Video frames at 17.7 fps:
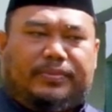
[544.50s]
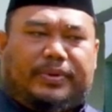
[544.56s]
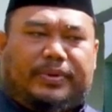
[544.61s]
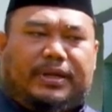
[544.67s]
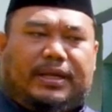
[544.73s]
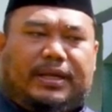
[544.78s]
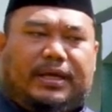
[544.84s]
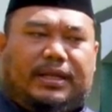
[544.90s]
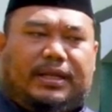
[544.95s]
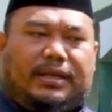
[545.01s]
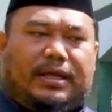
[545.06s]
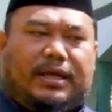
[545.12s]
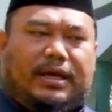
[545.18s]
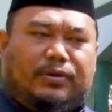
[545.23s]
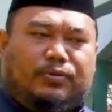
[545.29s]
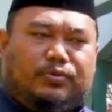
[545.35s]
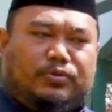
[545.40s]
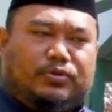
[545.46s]
menahan
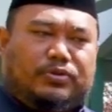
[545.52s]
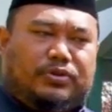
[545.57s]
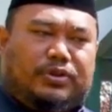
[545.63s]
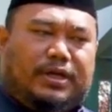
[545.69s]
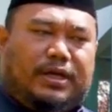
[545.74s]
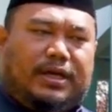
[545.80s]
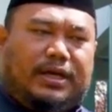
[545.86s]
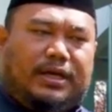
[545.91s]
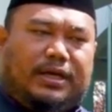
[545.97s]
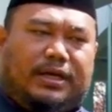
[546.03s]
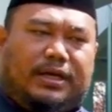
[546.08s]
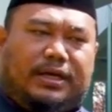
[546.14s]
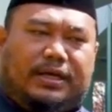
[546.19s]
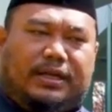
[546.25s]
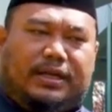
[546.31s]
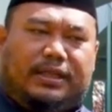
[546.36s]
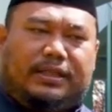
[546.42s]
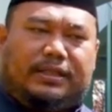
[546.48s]
haus,
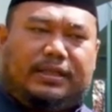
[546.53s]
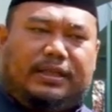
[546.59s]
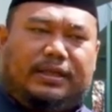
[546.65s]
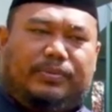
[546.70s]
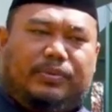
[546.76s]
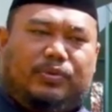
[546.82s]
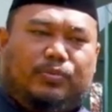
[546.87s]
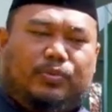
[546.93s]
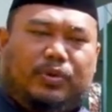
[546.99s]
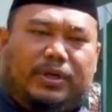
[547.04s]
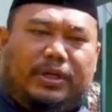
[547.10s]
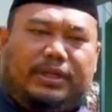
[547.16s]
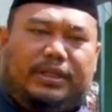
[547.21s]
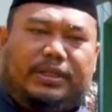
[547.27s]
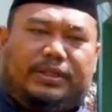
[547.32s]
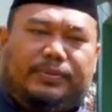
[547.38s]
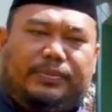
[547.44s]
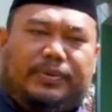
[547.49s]
dahaga, dan tidak berhubungan
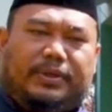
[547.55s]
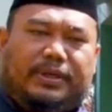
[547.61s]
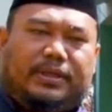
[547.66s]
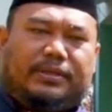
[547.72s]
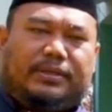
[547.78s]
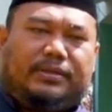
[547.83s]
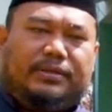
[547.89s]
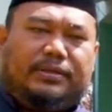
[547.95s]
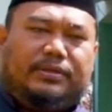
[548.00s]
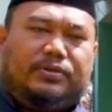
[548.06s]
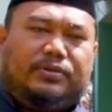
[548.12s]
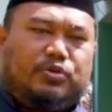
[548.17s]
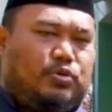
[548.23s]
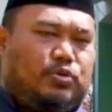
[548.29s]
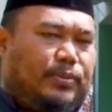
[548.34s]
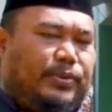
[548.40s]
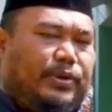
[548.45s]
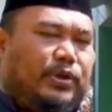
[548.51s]
intim dengan
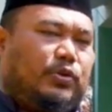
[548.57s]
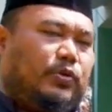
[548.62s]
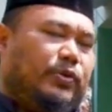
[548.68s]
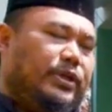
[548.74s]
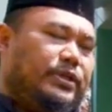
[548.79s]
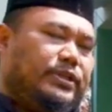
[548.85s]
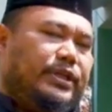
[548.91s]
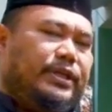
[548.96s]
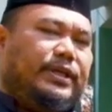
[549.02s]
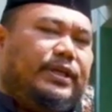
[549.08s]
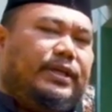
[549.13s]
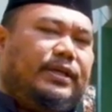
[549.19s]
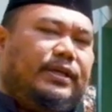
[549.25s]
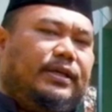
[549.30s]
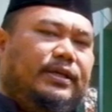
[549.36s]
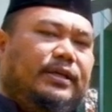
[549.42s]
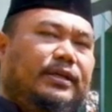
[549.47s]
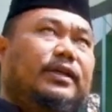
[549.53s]
suami atau
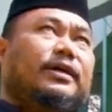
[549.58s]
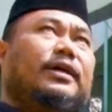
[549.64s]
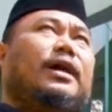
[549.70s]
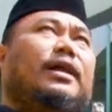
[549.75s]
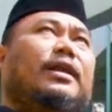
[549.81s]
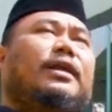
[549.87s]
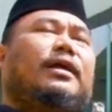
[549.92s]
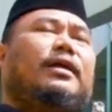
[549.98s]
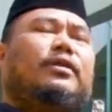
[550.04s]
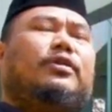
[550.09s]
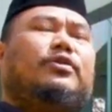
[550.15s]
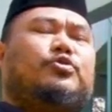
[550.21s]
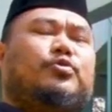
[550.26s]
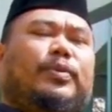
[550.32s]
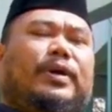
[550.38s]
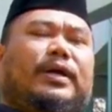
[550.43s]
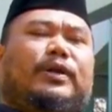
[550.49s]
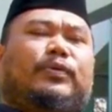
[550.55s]
istrinya karena Allah
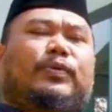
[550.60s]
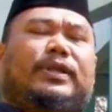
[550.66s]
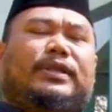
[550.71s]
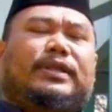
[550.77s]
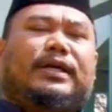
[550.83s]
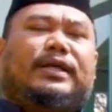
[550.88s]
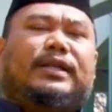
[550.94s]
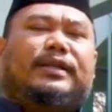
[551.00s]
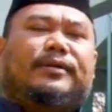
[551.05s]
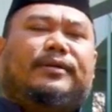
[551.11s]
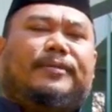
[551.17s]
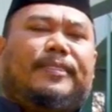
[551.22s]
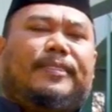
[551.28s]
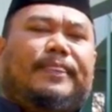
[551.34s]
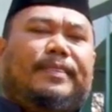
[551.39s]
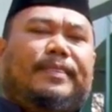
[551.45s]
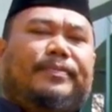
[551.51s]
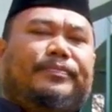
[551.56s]
Subhanahu wa Ta'ala.
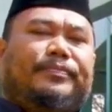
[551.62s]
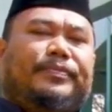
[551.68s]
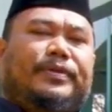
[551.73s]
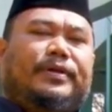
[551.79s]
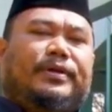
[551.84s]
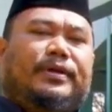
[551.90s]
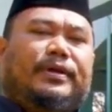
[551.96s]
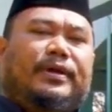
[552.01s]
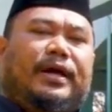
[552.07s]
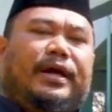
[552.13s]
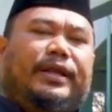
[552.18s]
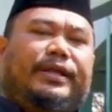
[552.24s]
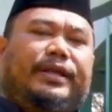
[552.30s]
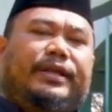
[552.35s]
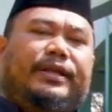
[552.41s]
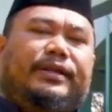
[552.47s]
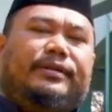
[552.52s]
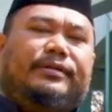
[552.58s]

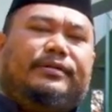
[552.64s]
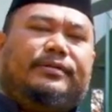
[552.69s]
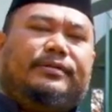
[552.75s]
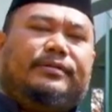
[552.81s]
Hadirin,